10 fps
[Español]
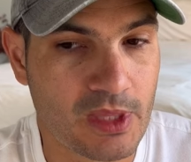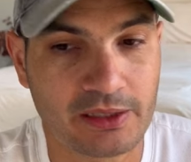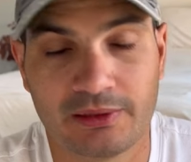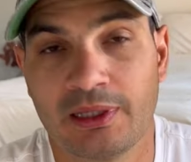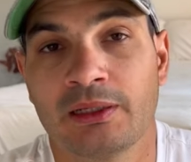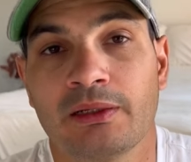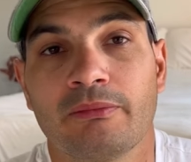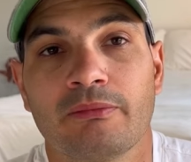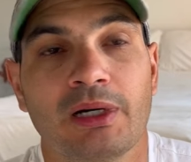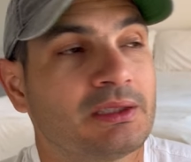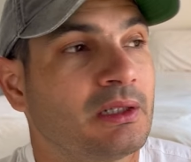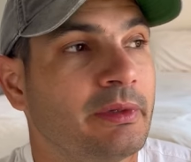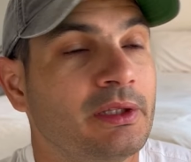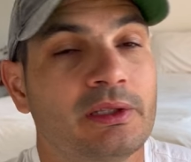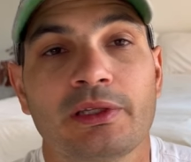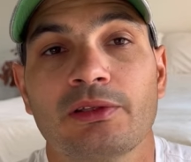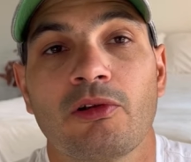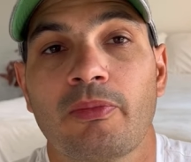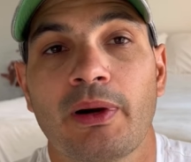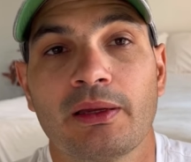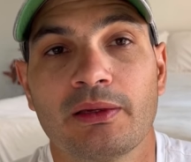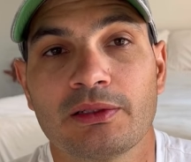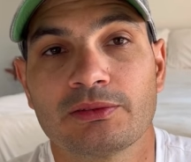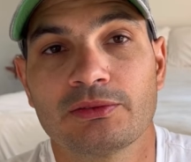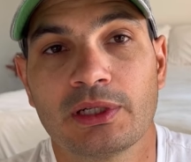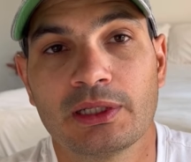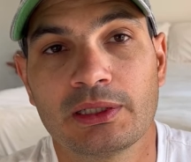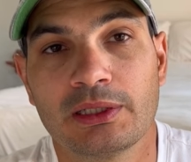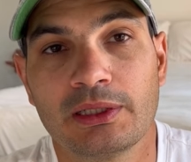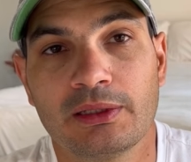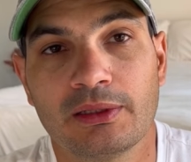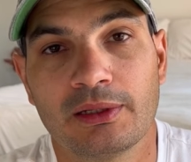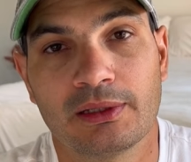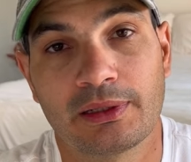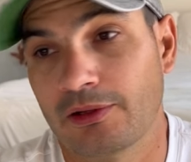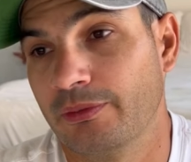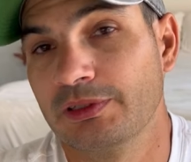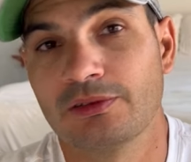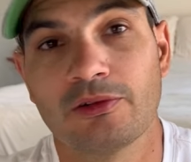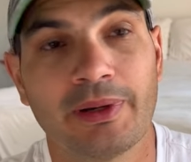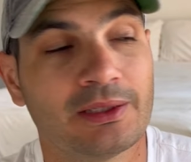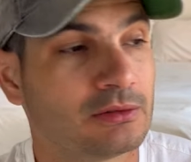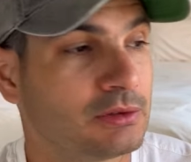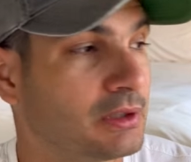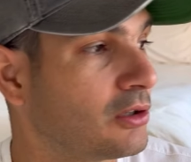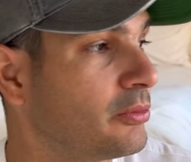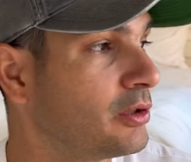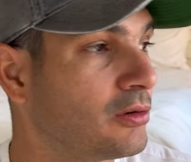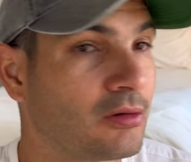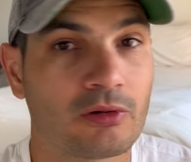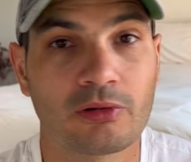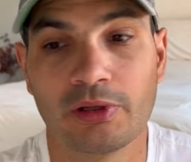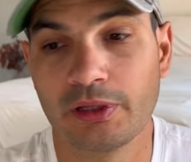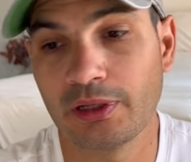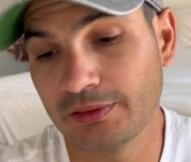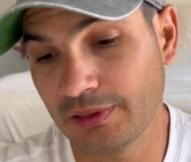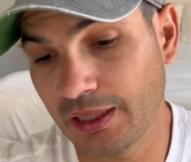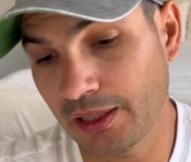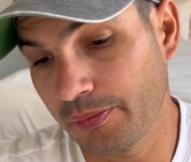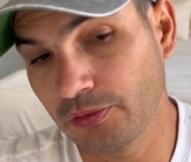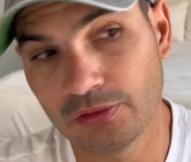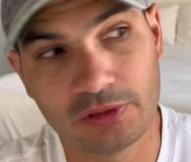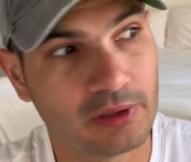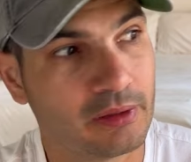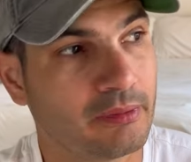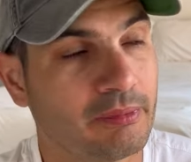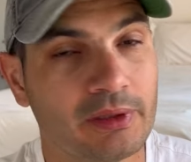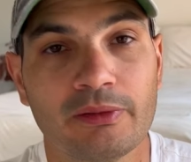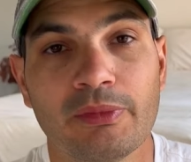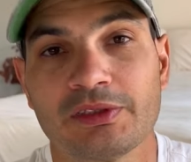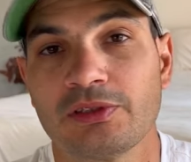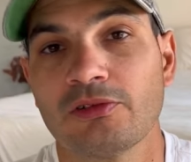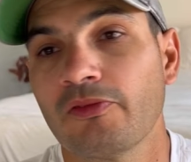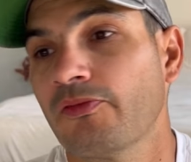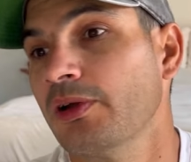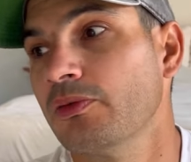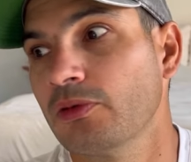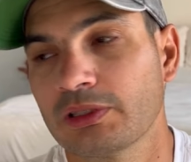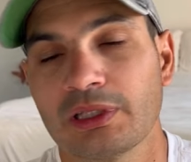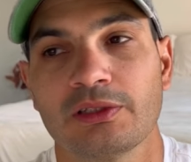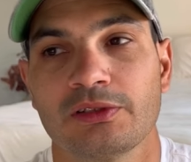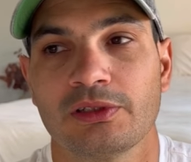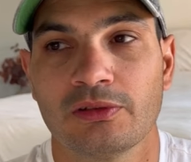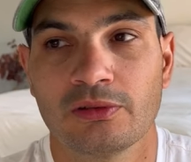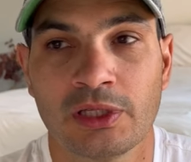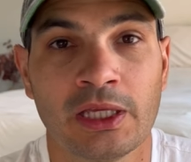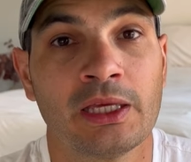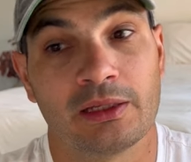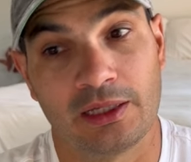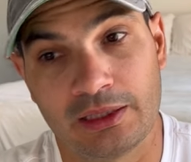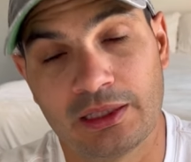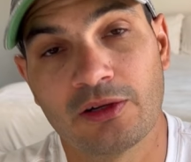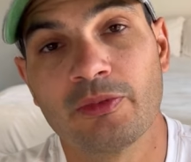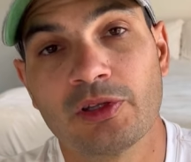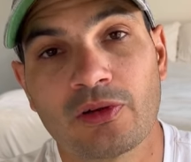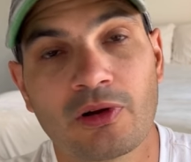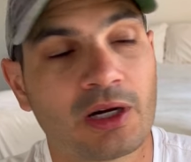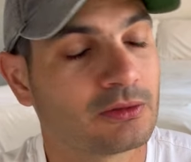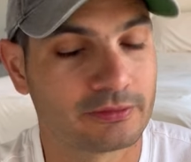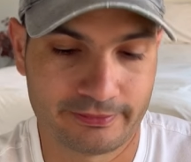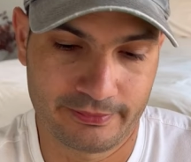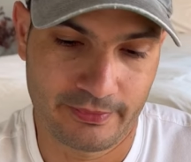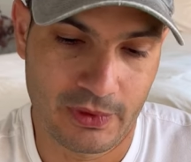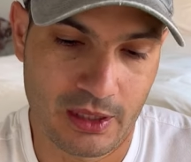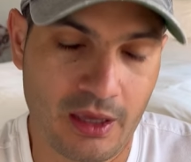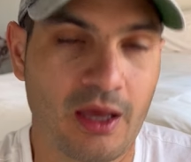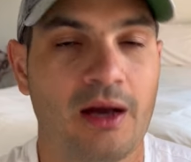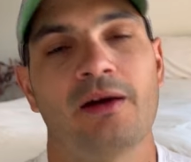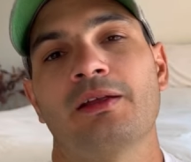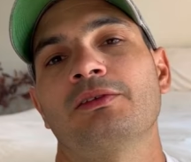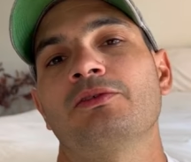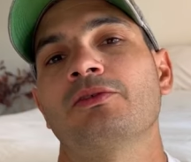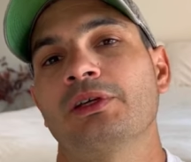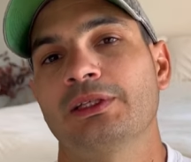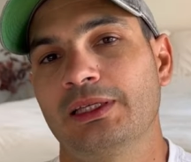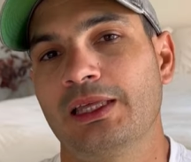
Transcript: están básicamente yendo a los parques de la ciudad a, comerse los patos hay, reportes de vecinos en Facebook que están diciendo que le están comiendo los gatos. Ahora, señores,